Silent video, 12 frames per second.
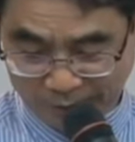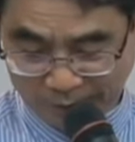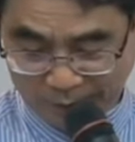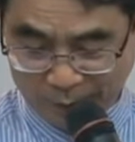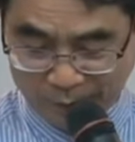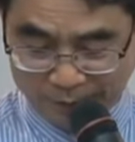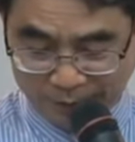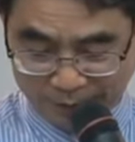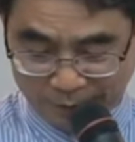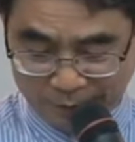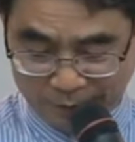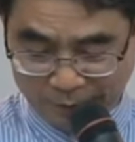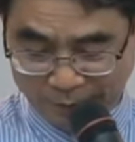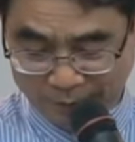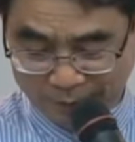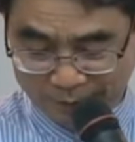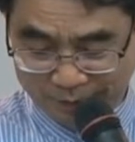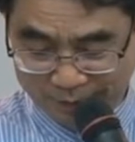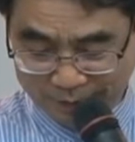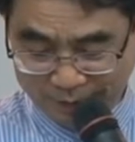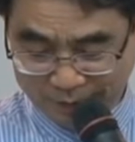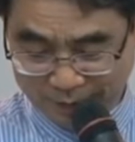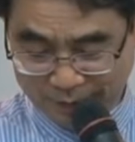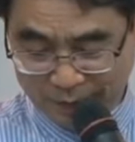이거 비슷한 거 읽었는지
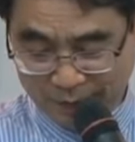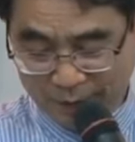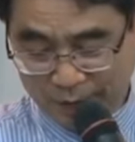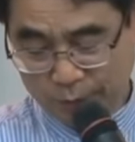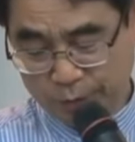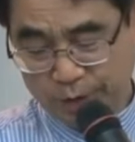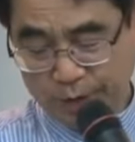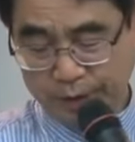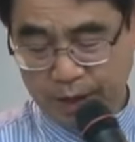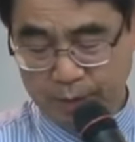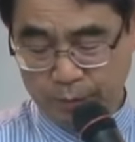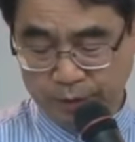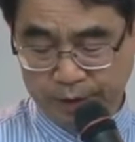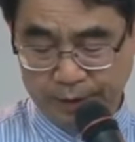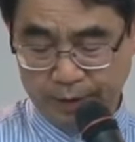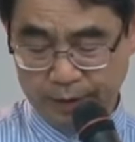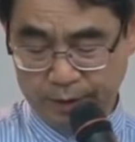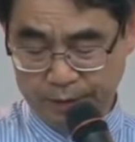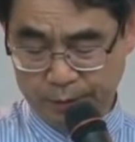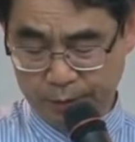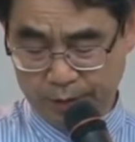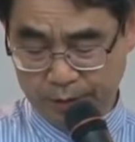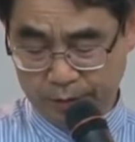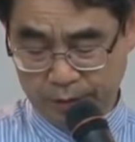우리의 삶은 재산에
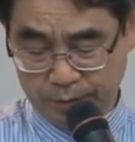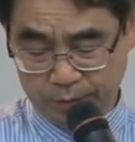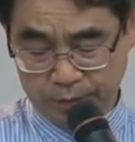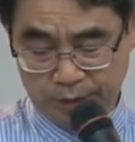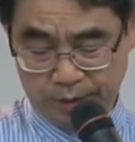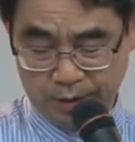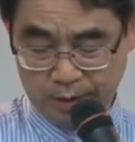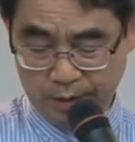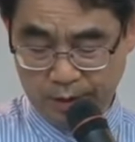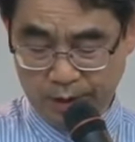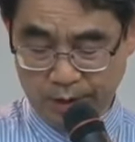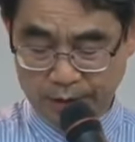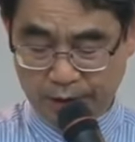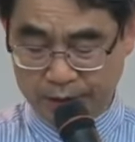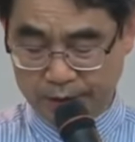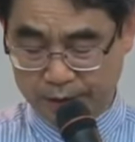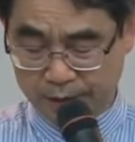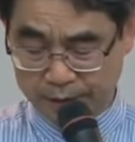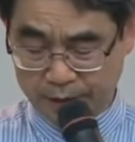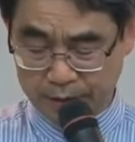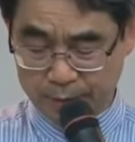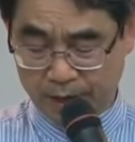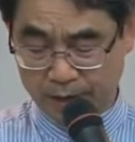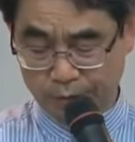의존하기 때문에 자기 재산을
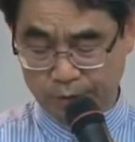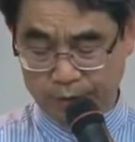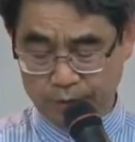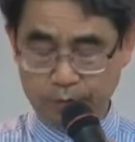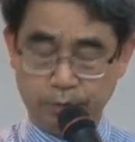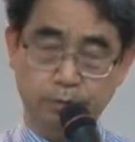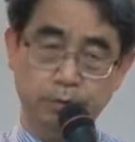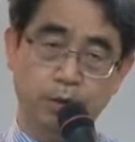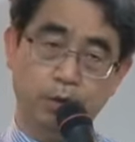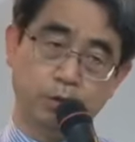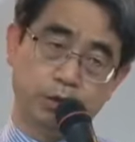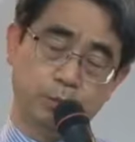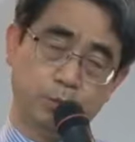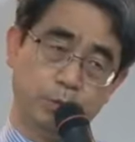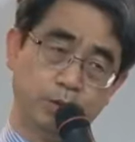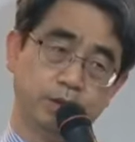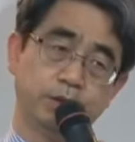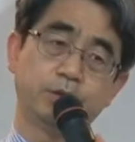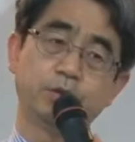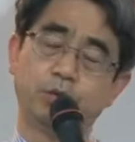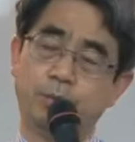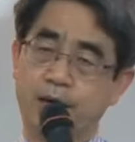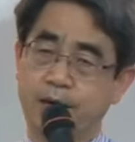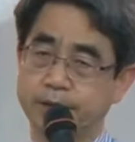파괴하는 것은 어찌 보면 스스로
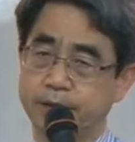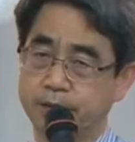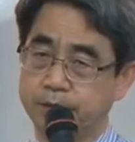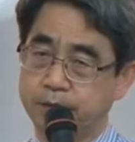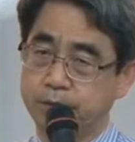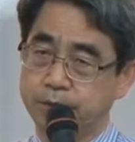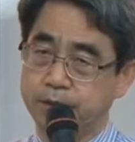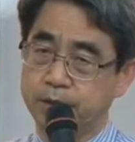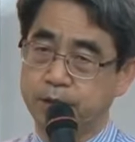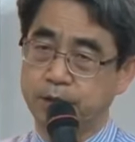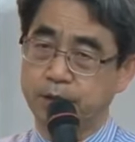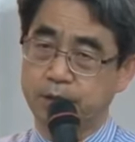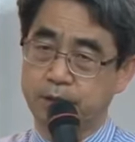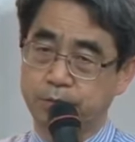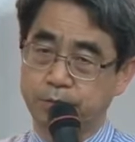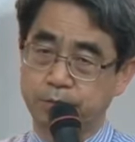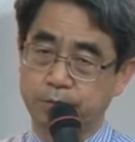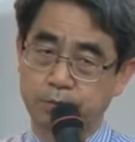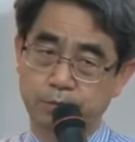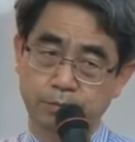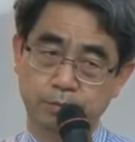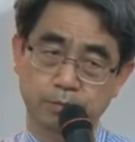망하자는 것이다라고요.